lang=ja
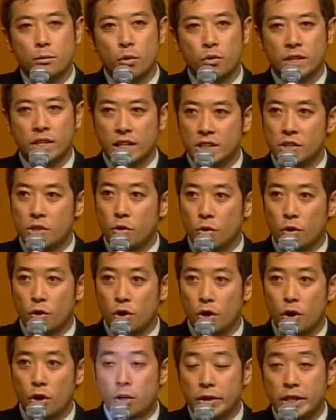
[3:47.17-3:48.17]
僕たちの
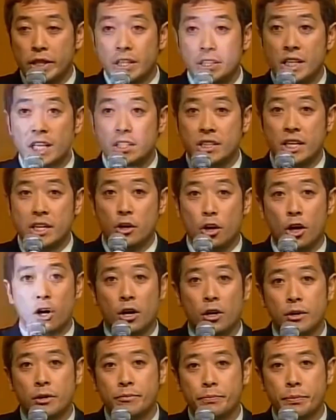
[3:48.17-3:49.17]
この近鉄へ
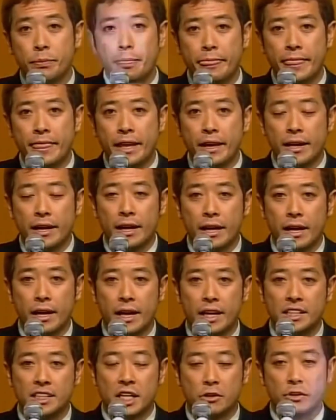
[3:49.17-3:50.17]
の
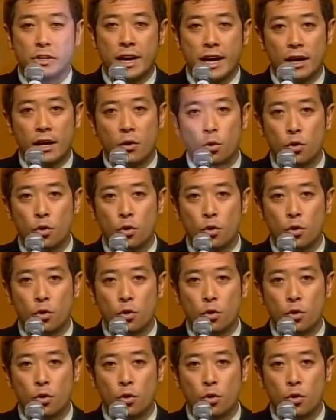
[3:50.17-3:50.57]
愛着や